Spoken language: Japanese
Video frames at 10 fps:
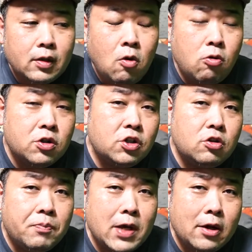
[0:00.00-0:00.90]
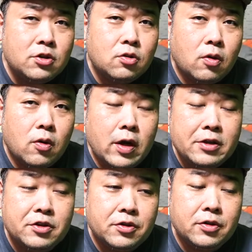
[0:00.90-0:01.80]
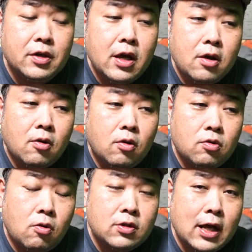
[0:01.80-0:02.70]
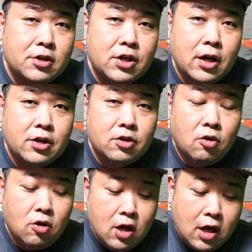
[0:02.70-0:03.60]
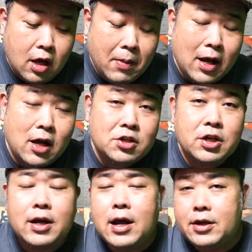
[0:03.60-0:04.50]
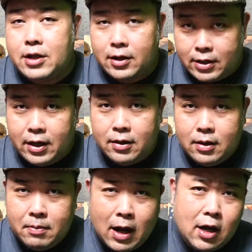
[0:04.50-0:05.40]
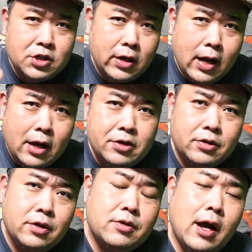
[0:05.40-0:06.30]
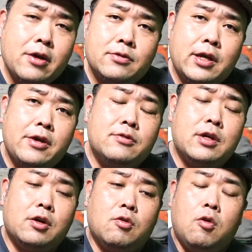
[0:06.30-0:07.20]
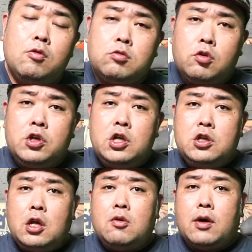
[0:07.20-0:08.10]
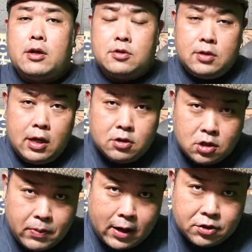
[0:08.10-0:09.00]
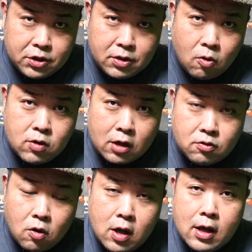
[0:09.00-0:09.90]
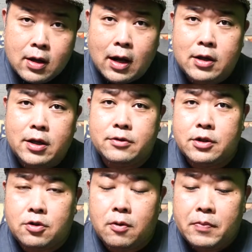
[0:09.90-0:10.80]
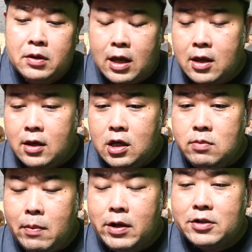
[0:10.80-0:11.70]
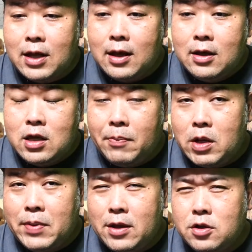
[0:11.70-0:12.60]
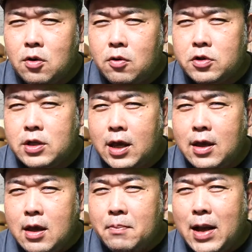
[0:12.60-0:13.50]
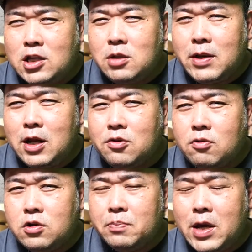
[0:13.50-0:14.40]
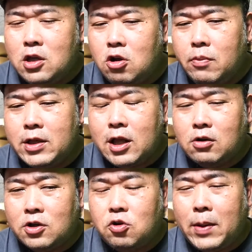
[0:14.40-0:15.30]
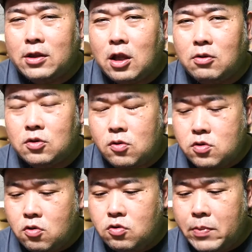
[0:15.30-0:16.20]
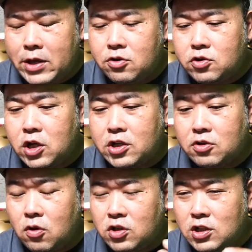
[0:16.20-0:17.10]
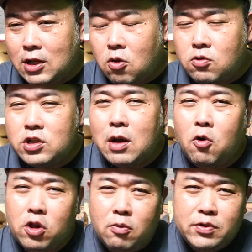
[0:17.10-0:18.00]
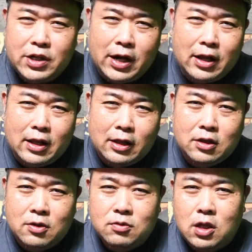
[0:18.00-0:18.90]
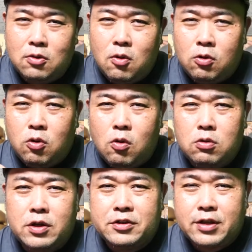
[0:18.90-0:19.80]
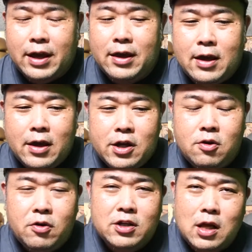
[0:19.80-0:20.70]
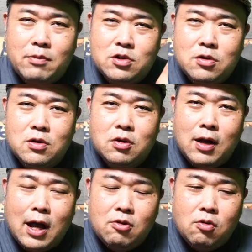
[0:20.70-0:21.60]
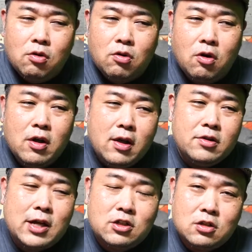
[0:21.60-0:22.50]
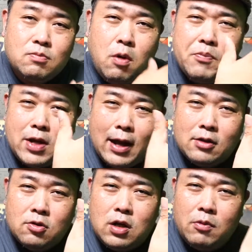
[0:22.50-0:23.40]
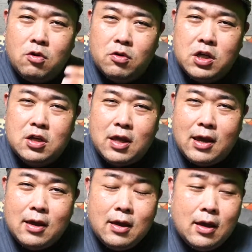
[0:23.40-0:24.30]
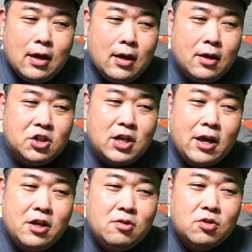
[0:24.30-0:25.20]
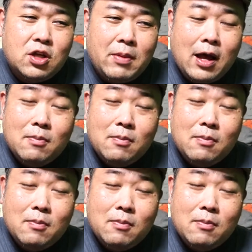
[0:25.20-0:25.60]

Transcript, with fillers: う黒人のピアニストを演じるこのドクター・シャーリーのマハーシャラ・アリだっけ、マハーシャラ・アリっていう俳優さんいるんだけど、本当に弾いてんのから、すげえ素晴らしい音楽を奏でるんですよ。で今までさ、やっぱり勉強をして真面目な曲、ベートーベンだとかショパンだとかそういう曲を勉強してきて、そっちが得意な俺の分野なんだって言ってる男とですね、いろいろなサム・クックとかあの頃のジャズ、ポピュラー、そんなものを聞いて、支配人として